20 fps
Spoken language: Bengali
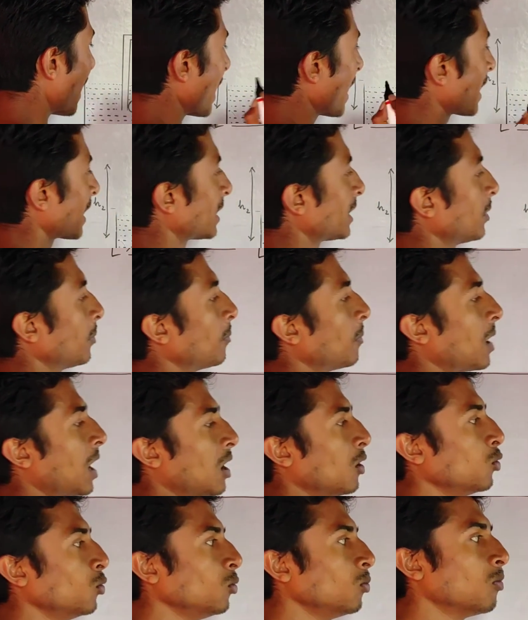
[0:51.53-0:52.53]
একটা
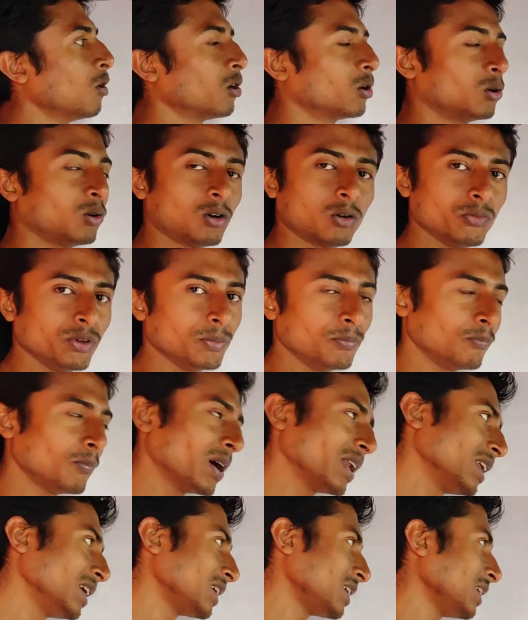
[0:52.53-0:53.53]
বাহু বড় হবে
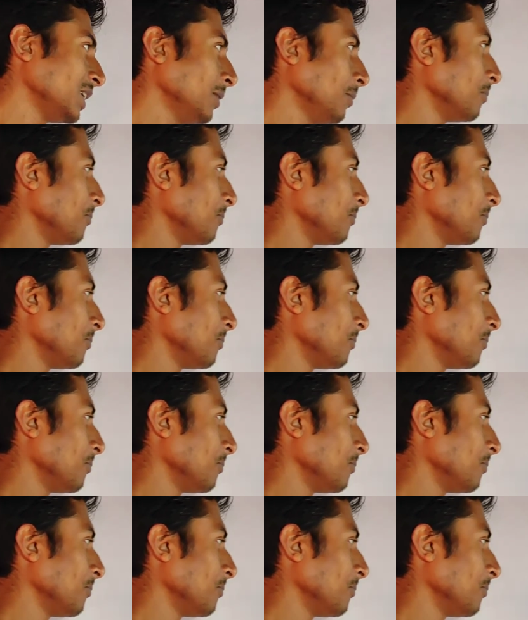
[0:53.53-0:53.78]
মানে কি